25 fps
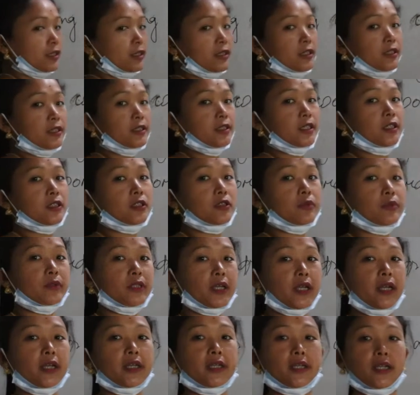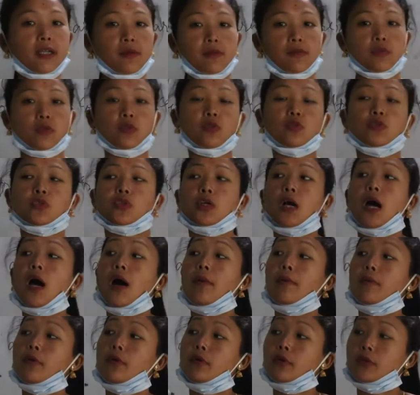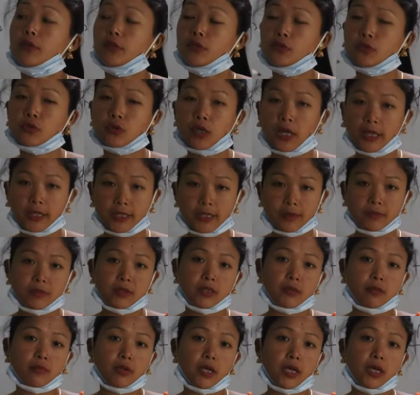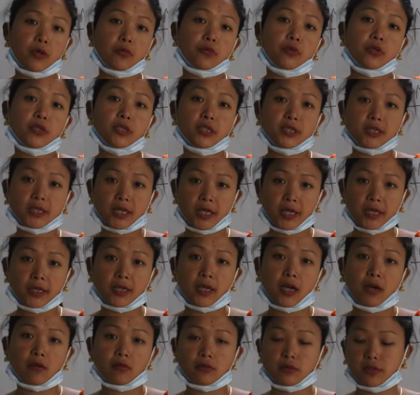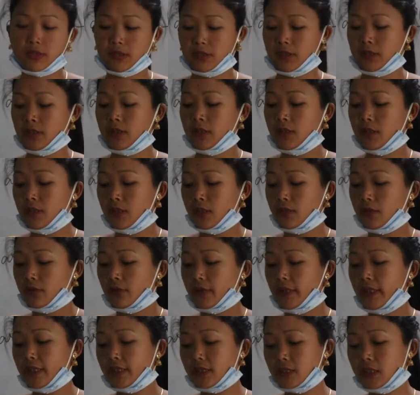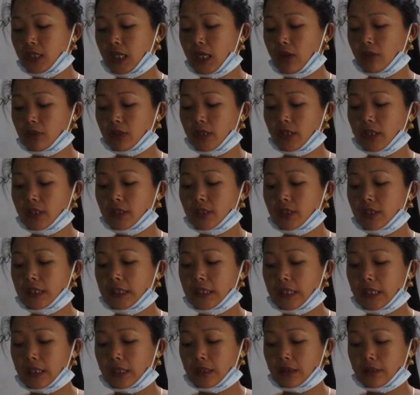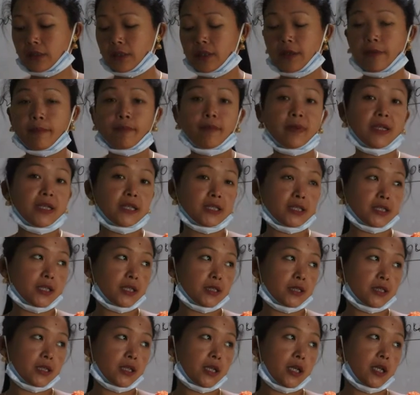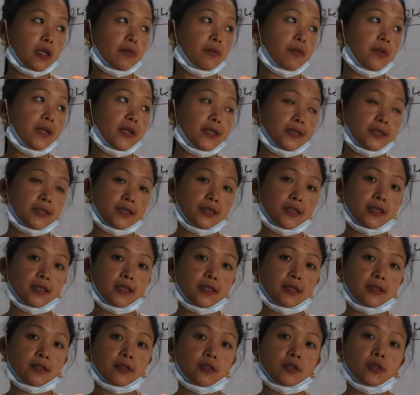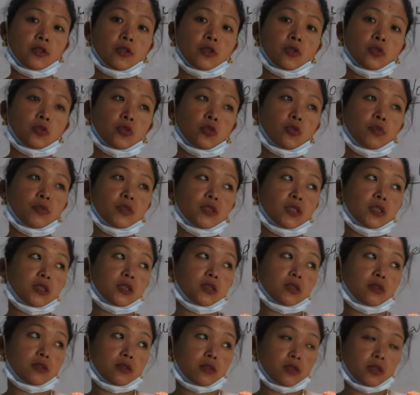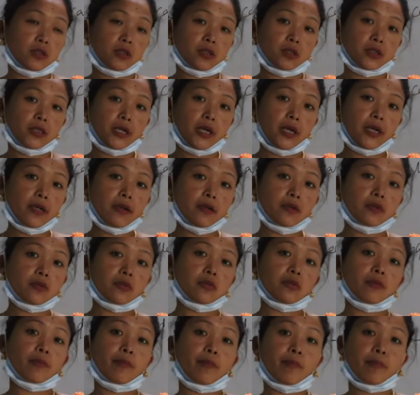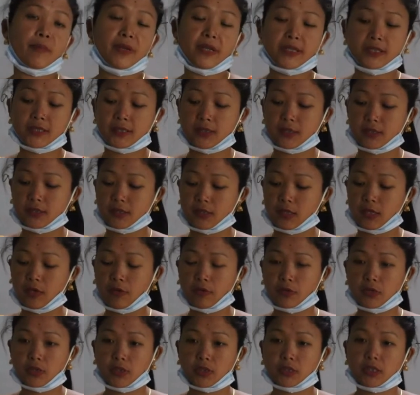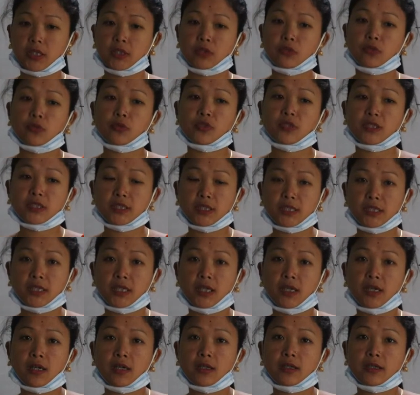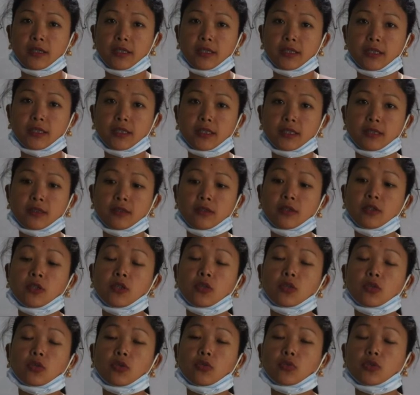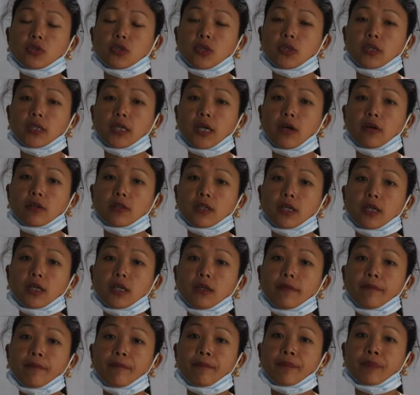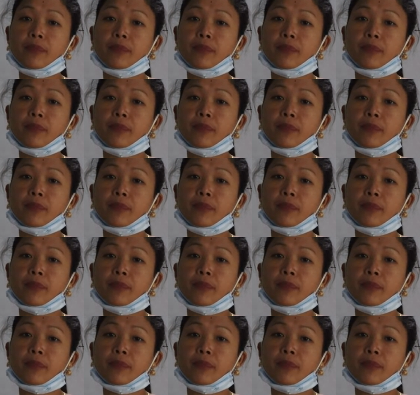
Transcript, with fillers: नहीं ये सब क्या है नेम तो उसका हम लोगों ने उसका नेम से बुलाया वही क्या है नाउन है तो नेक्स्ट क्या होता है जो प्लेस का जगह है प्लेस है कि नहीं तो भी जो क्या है प्लेस का जगह हो सकता है जो सिटी का है कि नहीं तो उसका क्या होता है